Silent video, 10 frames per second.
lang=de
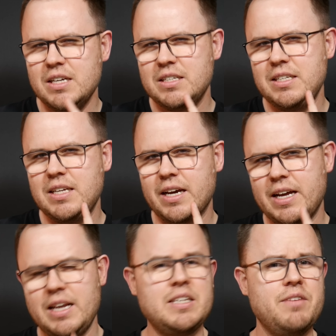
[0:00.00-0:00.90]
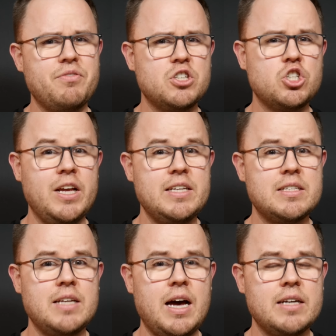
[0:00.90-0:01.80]
Die relativ
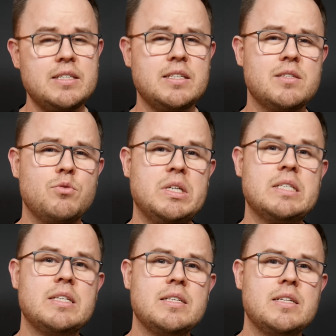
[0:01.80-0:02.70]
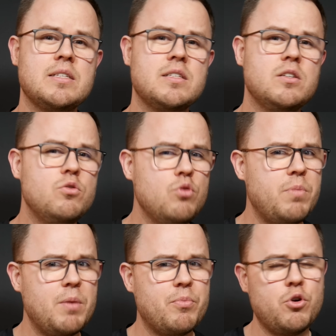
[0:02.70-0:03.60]
schlechte Nachricht dazu ist, dass es nur
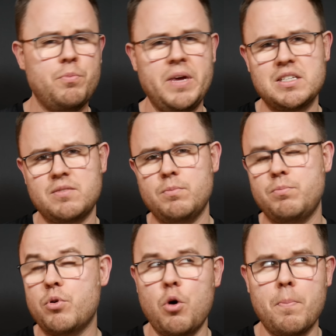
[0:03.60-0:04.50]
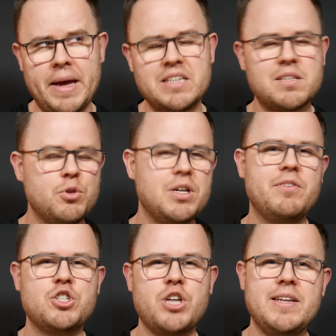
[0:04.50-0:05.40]
beim Pro Max, Pro Max Modell
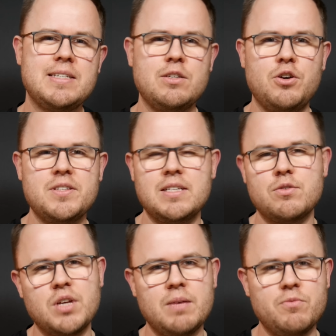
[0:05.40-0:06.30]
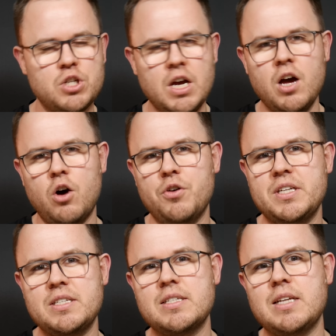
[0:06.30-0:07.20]
wahrscheinlich den neuen Sensor geben wird und
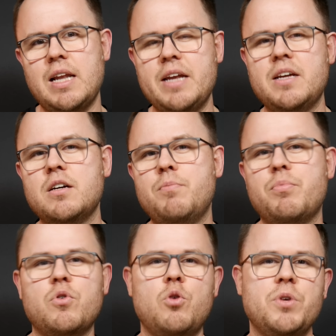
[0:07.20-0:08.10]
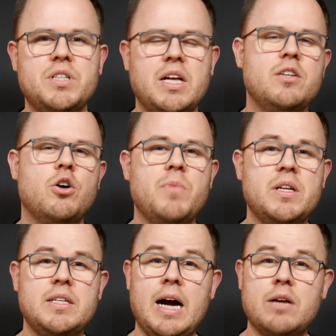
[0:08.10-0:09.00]
dass das kleinere Pro Modell nochmal
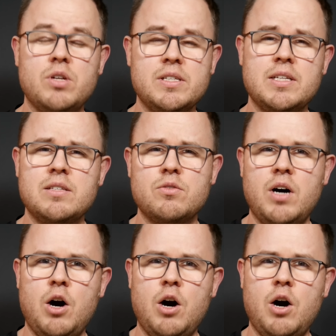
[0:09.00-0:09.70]
den aktuellen Sensor